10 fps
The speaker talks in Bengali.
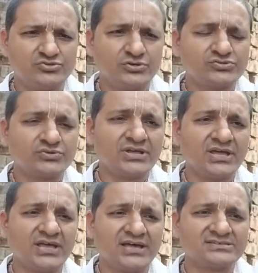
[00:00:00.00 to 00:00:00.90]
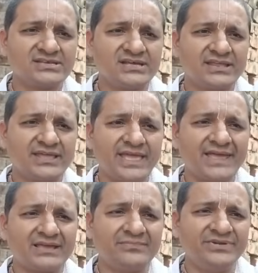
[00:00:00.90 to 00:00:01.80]
যশোরা আসার
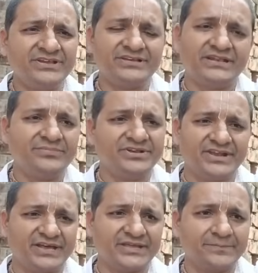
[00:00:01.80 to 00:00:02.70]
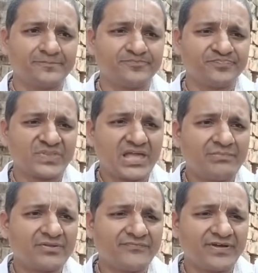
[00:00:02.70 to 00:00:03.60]
এক মিনিট দেড় মিনিট আগে
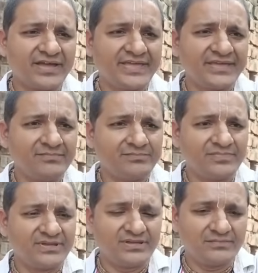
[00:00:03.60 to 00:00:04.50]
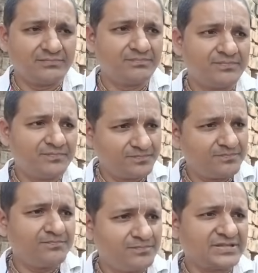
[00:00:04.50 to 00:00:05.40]
আমার পায়ে
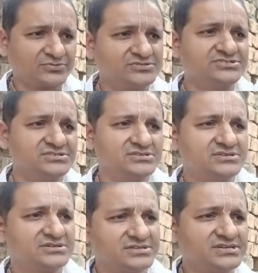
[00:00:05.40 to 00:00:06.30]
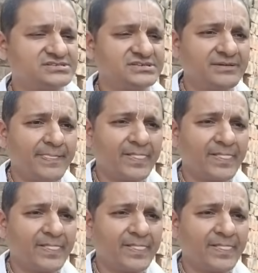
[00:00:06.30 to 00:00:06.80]
পা তুলছে ঠিক আছে